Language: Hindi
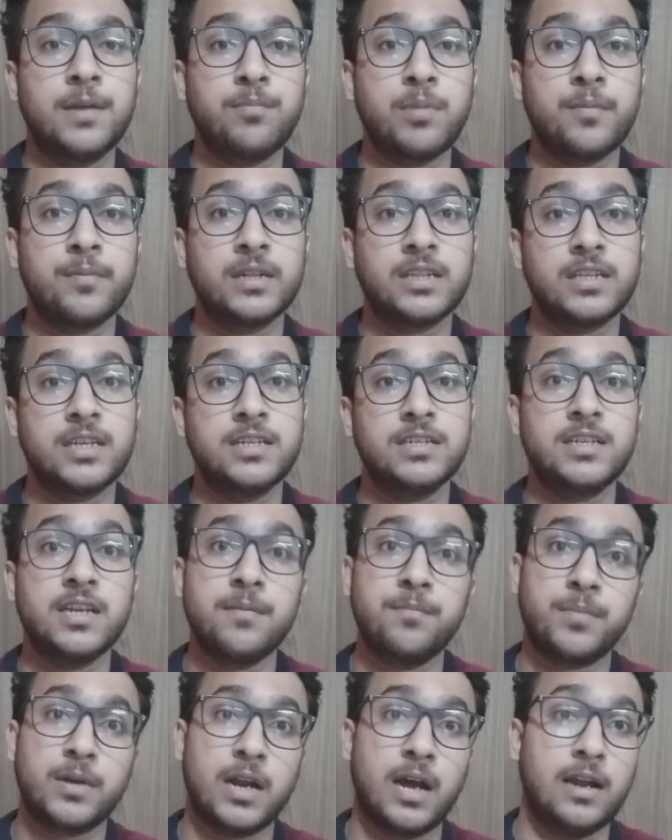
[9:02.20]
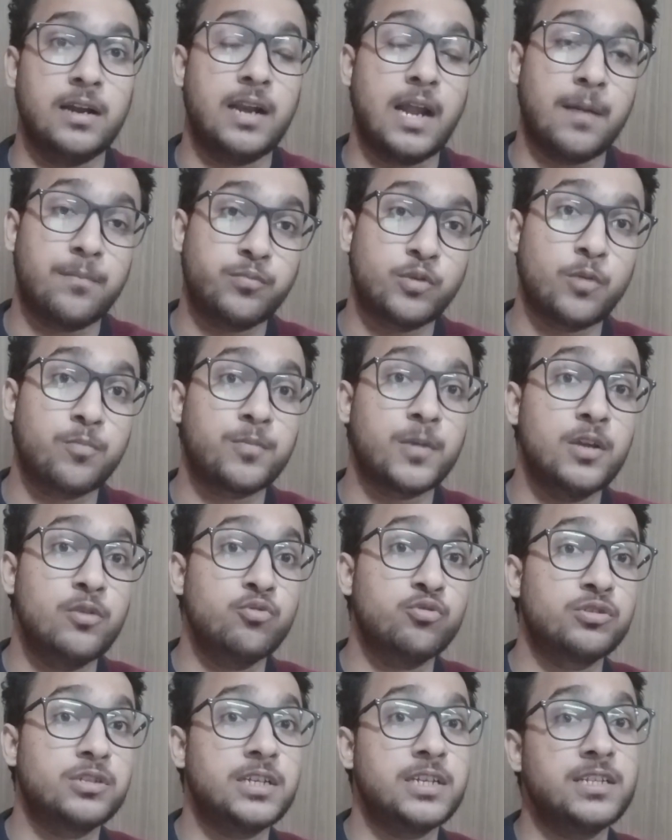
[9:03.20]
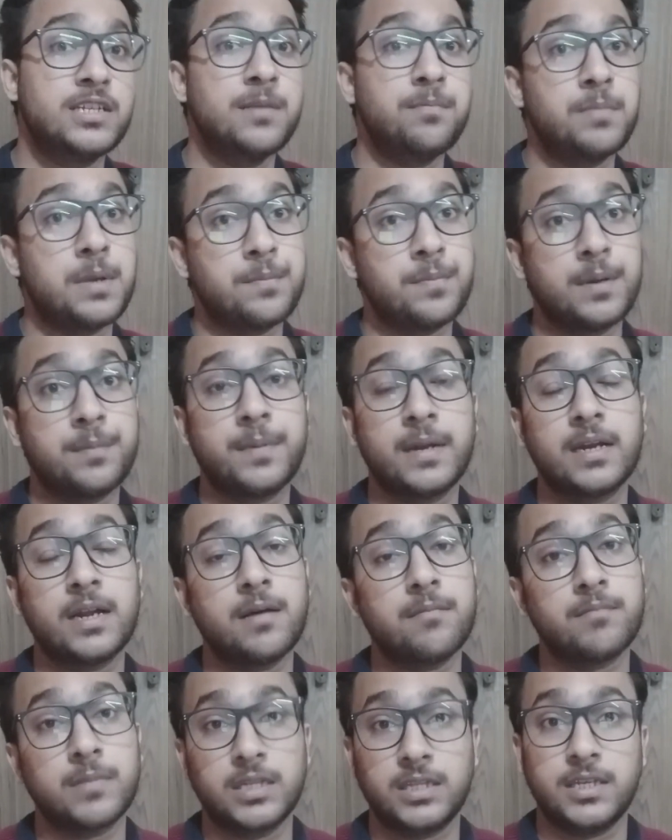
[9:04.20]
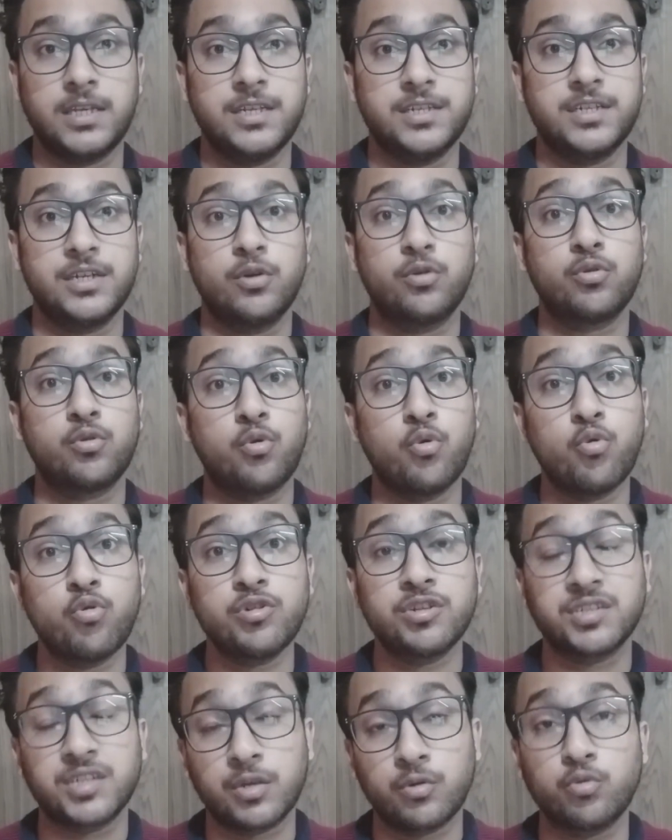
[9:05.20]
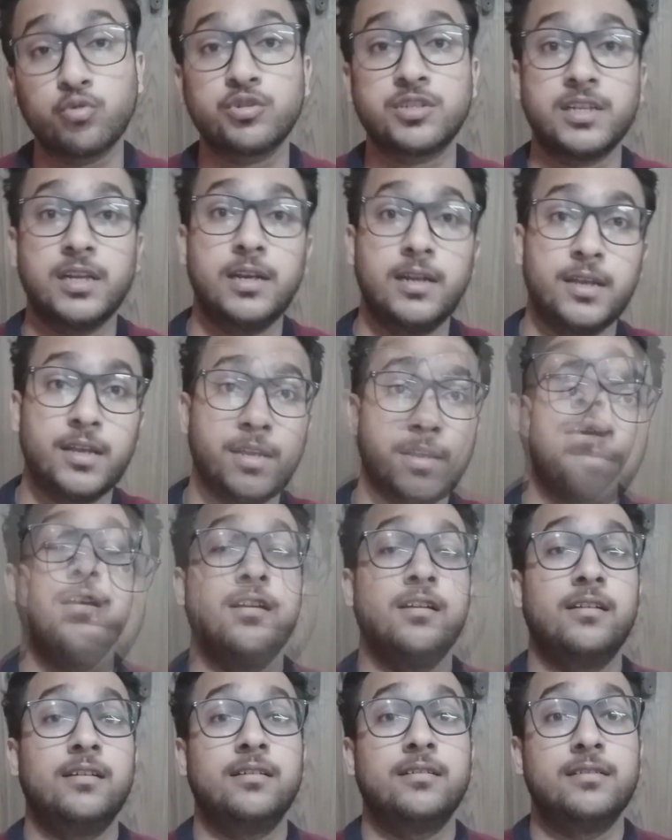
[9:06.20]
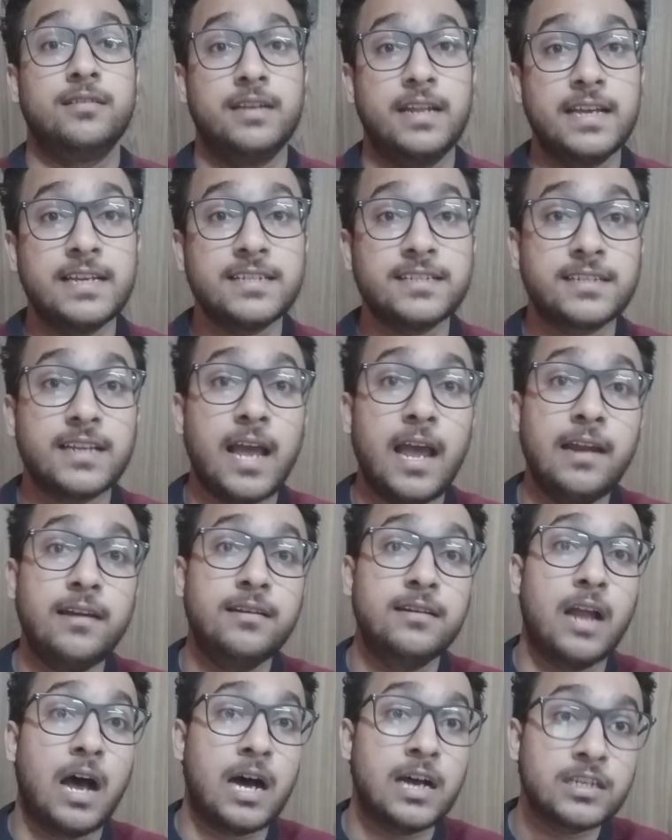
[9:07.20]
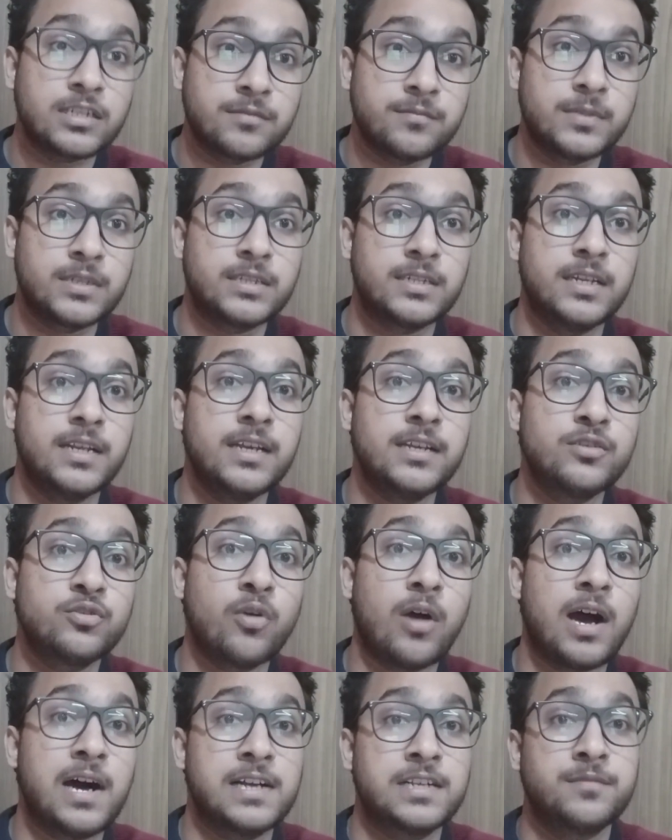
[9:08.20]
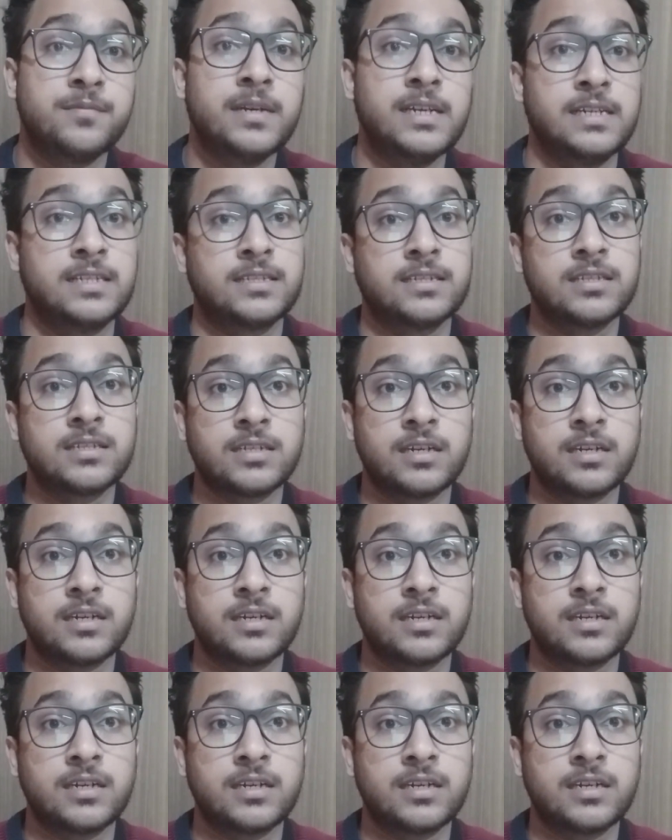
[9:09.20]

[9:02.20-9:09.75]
पे मत कीजिए पर हाँ लैपटॉप का यूज़ कीजिए पेपर पेन का मत कीजिए और कोड ज़रूर से लिखिए नेक्स्ट एंड लास्ट मिस्टेक जो आज मैं डिस्कस